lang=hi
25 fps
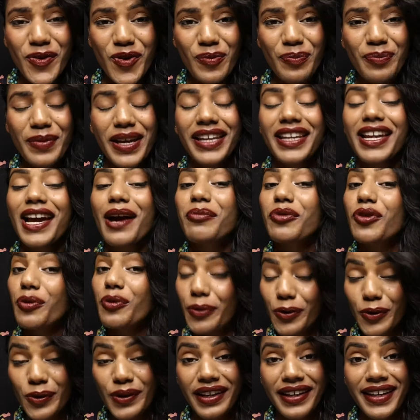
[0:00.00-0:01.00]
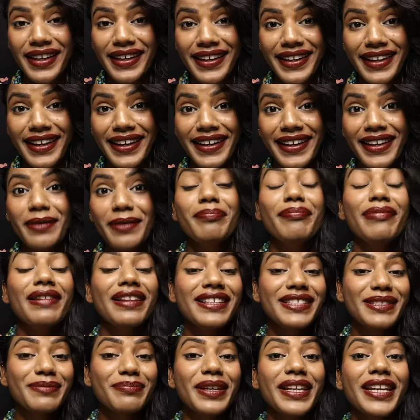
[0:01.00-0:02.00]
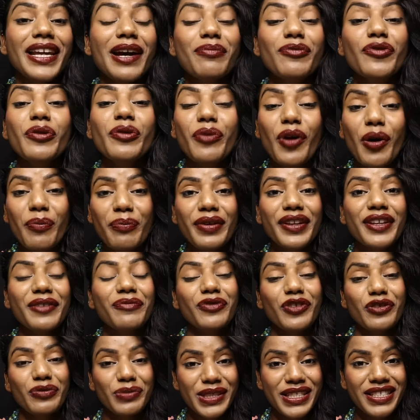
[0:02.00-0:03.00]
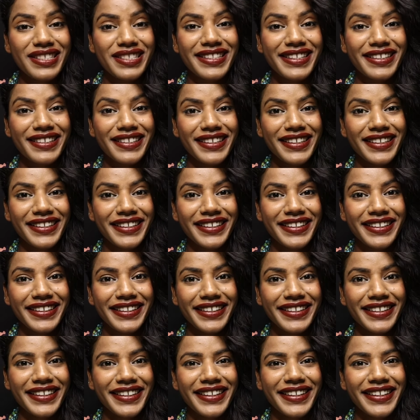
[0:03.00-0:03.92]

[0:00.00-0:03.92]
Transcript: आई होप मैंने आपको बोर नहीं किया है प्लस मैंने आपको प्रॉपर इन्फॉर्मेशन दी है